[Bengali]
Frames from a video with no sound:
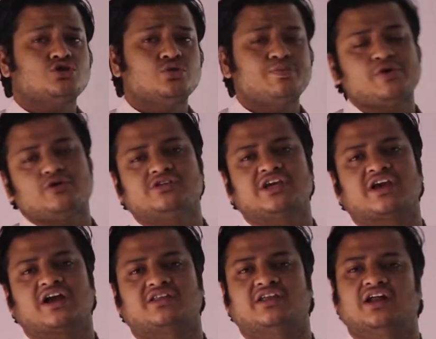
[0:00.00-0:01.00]
সুপ্রিয়
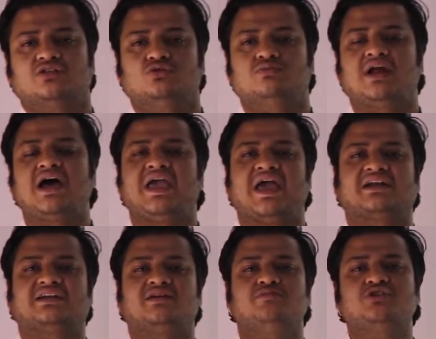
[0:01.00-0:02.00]
শিক্ষার্থীরা তোমরা
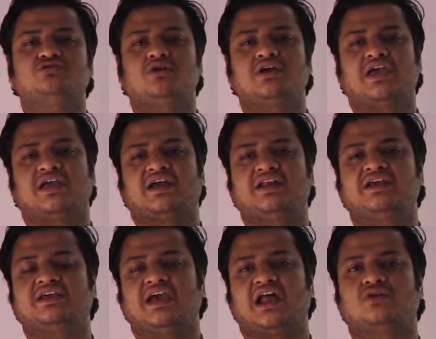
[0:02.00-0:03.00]
একটা বিষয় এখানে
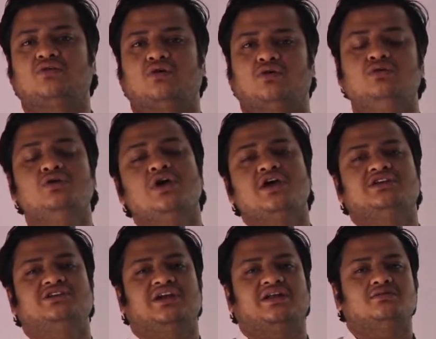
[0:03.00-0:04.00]
খেয়াল করো
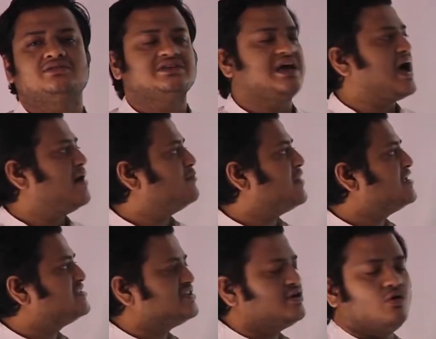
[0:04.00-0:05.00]
সেটা হচ্ছে আমরা
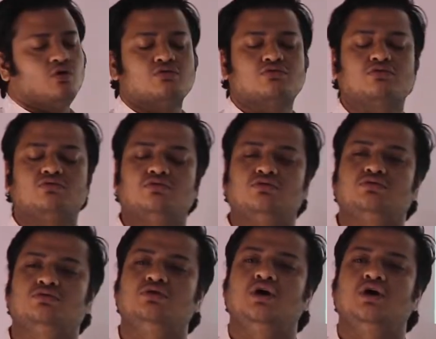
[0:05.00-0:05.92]
যে অঙ্কগুলো